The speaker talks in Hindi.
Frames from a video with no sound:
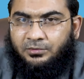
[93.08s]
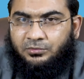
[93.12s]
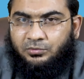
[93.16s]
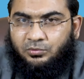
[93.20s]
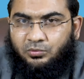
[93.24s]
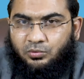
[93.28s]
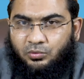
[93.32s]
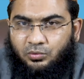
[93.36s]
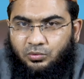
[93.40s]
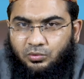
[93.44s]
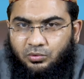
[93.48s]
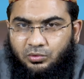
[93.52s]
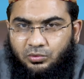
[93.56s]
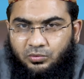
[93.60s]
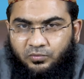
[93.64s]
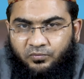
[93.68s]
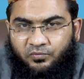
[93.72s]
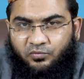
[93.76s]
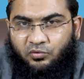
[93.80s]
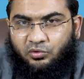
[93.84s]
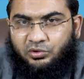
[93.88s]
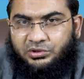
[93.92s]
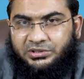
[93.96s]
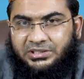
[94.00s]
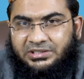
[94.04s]
तो
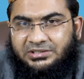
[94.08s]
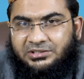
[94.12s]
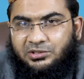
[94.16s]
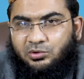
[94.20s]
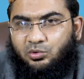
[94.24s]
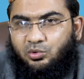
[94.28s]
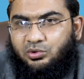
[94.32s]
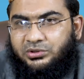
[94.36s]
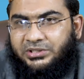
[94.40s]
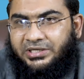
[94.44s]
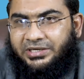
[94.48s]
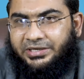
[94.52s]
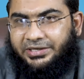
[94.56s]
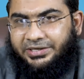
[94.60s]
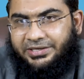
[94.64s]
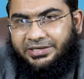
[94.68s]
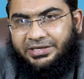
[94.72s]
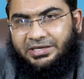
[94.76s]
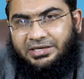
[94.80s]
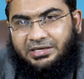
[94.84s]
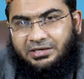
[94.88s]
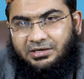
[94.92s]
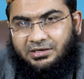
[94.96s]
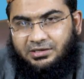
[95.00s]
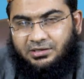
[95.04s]
वो शख्स रोज़ा रखे
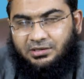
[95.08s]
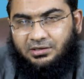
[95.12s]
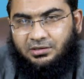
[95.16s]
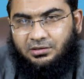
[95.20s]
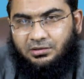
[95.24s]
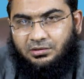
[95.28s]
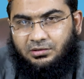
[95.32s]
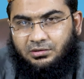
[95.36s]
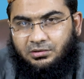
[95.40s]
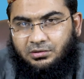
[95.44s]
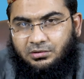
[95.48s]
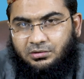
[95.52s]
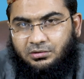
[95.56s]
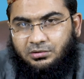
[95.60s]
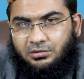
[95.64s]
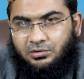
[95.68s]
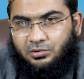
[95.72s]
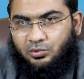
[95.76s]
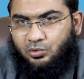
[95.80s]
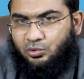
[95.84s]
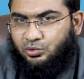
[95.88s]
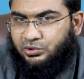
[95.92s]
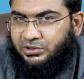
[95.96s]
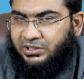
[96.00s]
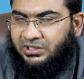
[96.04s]
ही ना
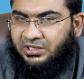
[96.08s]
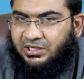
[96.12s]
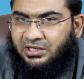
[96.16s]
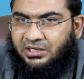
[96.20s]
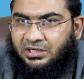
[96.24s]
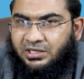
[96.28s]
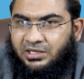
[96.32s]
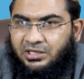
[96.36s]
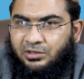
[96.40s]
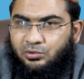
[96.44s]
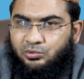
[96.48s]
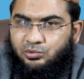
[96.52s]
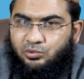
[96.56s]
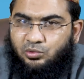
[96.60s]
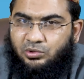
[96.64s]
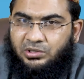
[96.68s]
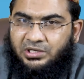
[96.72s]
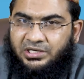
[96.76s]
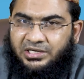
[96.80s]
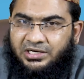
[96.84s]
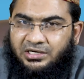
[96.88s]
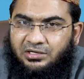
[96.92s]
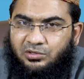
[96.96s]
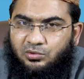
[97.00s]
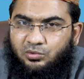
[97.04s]
रोज़ा ना रखे उसको
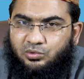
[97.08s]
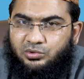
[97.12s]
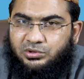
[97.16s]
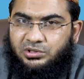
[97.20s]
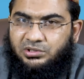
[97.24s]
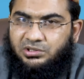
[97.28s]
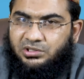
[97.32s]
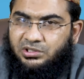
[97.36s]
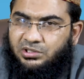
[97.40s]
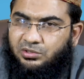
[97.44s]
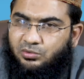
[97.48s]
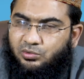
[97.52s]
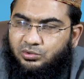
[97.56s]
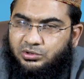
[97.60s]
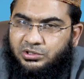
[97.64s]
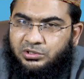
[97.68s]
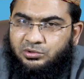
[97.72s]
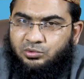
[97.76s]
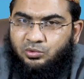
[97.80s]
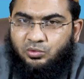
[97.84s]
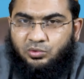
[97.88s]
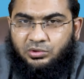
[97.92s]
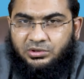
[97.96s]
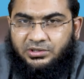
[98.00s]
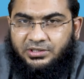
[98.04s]
अल्लाह ने रुख्सत दी रोज़ा
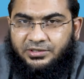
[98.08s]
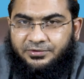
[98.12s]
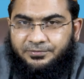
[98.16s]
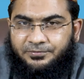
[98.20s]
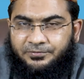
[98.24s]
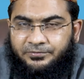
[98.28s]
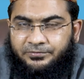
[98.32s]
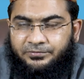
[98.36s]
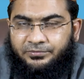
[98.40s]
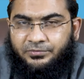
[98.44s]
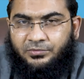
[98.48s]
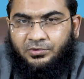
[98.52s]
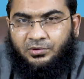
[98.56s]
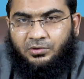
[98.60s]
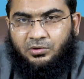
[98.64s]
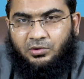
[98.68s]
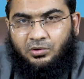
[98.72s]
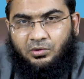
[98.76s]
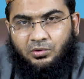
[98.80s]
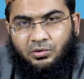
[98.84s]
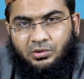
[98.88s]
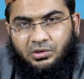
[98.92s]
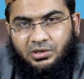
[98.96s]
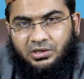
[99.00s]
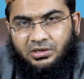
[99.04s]
छोड़ दे
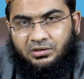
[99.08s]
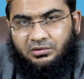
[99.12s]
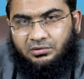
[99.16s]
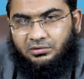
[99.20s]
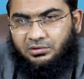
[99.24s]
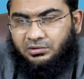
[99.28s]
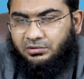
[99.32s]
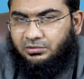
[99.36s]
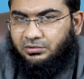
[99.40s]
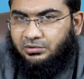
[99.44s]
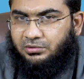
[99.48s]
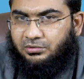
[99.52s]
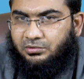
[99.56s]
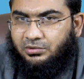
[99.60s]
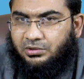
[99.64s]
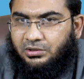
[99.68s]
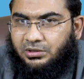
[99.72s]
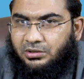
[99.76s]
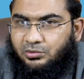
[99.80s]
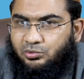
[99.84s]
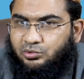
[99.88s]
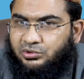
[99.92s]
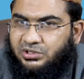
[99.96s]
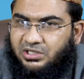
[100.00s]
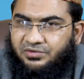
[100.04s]
और
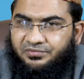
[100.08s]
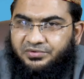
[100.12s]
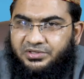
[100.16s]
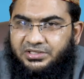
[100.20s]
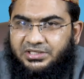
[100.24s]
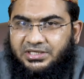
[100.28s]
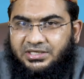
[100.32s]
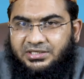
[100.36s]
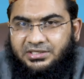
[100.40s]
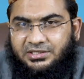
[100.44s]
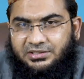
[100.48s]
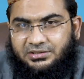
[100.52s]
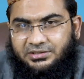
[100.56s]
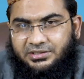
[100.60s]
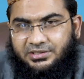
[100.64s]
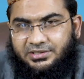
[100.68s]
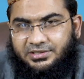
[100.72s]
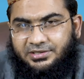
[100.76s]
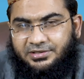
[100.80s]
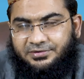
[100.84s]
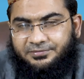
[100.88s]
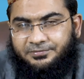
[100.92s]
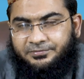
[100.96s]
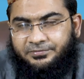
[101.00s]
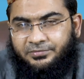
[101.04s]
उसका फिदिया देता
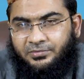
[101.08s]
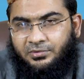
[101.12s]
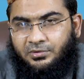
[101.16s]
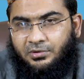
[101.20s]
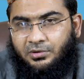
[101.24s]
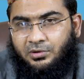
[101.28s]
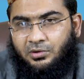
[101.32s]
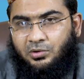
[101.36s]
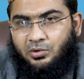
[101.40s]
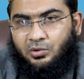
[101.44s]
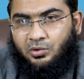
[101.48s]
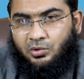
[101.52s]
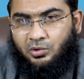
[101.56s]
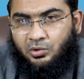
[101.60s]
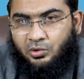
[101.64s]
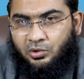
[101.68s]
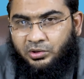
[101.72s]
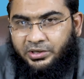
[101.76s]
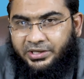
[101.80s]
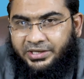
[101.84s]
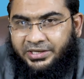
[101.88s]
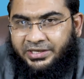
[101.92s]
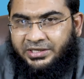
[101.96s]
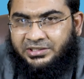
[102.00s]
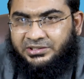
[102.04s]
रहे और
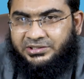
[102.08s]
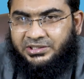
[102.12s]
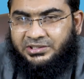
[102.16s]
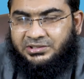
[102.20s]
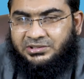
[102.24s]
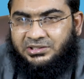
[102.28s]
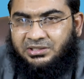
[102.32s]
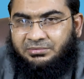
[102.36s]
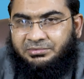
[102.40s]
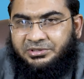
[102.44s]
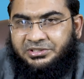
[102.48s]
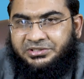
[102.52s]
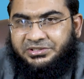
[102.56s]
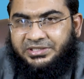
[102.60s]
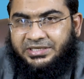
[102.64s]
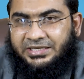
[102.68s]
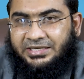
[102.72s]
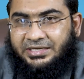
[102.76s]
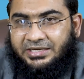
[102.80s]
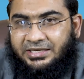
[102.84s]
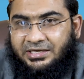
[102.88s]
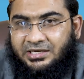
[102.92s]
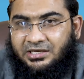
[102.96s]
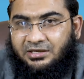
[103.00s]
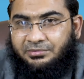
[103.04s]
एक शख्स समझता
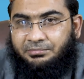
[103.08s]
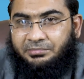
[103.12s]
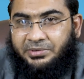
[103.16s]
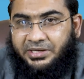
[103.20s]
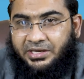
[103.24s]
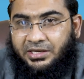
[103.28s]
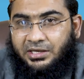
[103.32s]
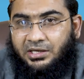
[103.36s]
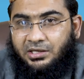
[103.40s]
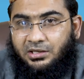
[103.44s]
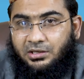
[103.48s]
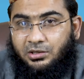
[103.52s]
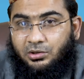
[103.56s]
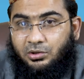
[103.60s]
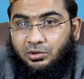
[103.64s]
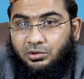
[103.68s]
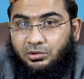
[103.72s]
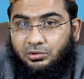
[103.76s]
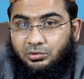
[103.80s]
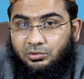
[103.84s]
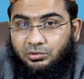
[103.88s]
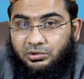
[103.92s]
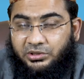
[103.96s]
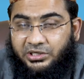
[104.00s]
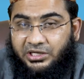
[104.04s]
है कि
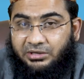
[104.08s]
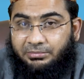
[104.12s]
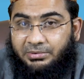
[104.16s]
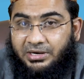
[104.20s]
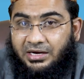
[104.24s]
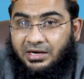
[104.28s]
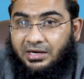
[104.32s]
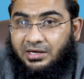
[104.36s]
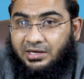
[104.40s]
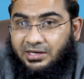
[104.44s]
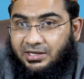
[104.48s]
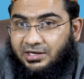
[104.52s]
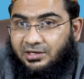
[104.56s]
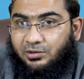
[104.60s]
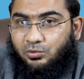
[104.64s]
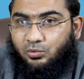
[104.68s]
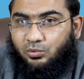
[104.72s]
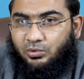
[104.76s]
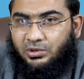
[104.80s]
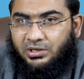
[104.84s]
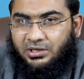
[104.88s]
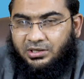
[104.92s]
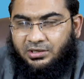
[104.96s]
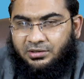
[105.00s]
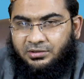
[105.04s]
मैं निभा कर
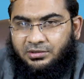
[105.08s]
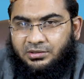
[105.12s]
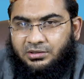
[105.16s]
लूँगा